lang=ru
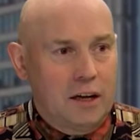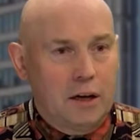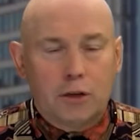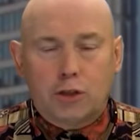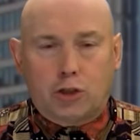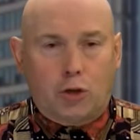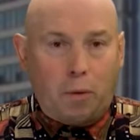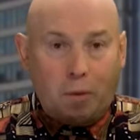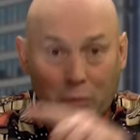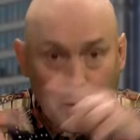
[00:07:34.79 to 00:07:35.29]

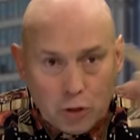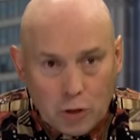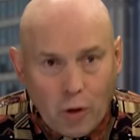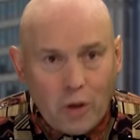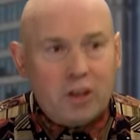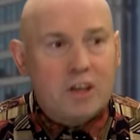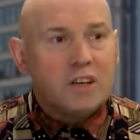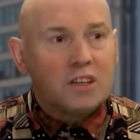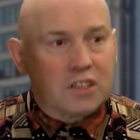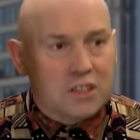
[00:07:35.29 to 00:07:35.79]
чтобы
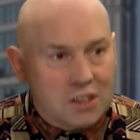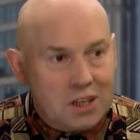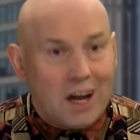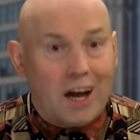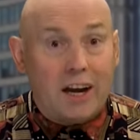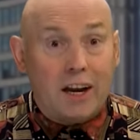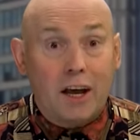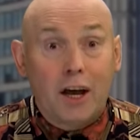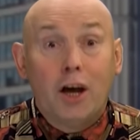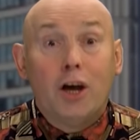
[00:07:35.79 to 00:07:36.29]
многие
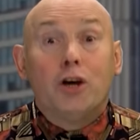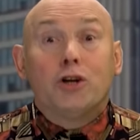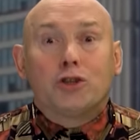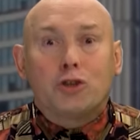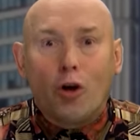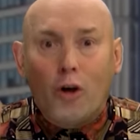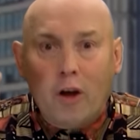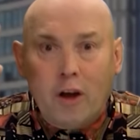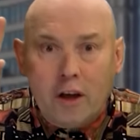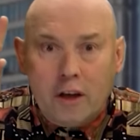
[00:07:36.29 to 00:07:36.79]
знали,
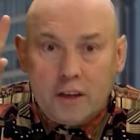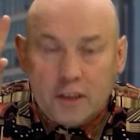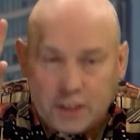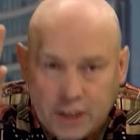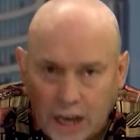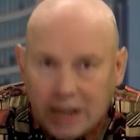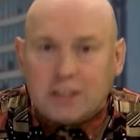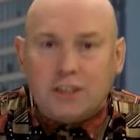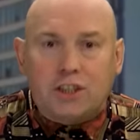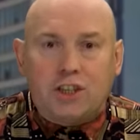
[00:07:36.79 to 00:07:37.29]
что
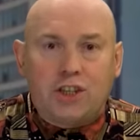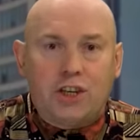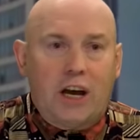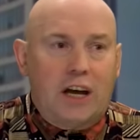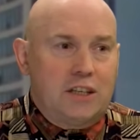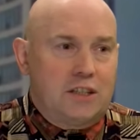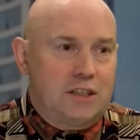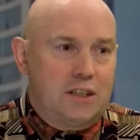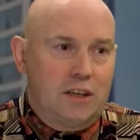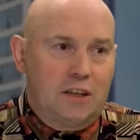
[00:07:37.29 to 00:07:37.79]
есть
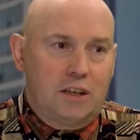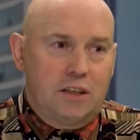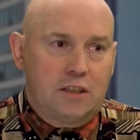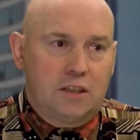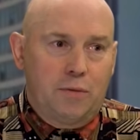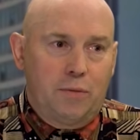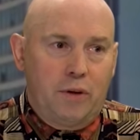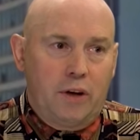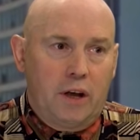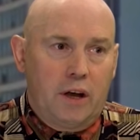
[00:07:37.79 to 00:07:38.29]
счастье на
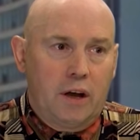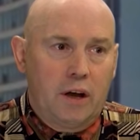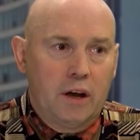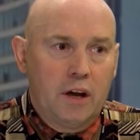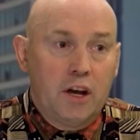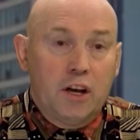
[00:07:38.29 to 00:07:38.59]
земле,